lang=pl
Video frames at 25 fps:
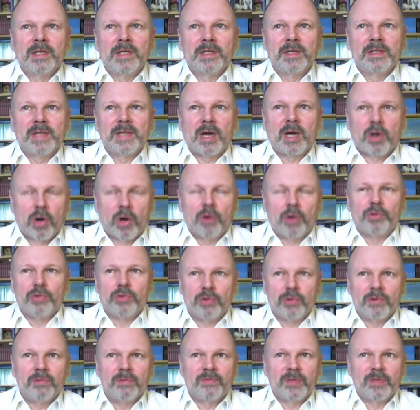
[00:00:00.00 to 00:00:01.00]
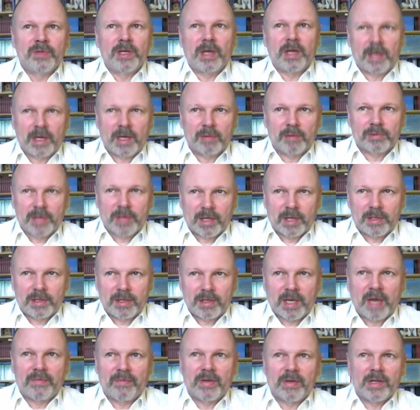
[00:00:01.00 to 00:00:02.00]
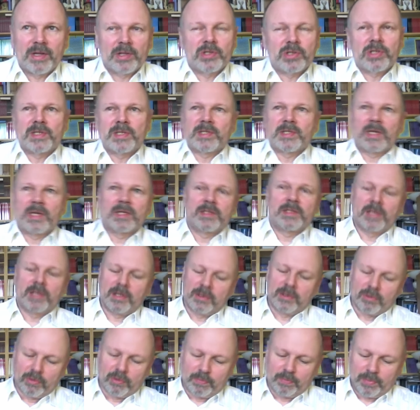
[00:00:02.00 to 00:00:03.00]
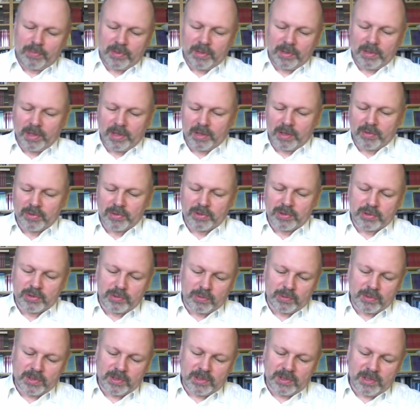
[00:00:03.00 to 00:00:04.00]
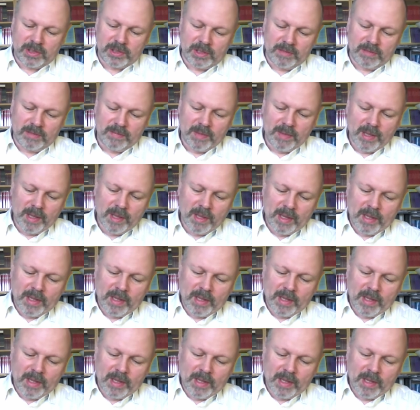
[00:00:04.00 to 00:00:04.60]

e, na koniu wyjechał taki kawalerzysta z tej grupy rekonstrukcji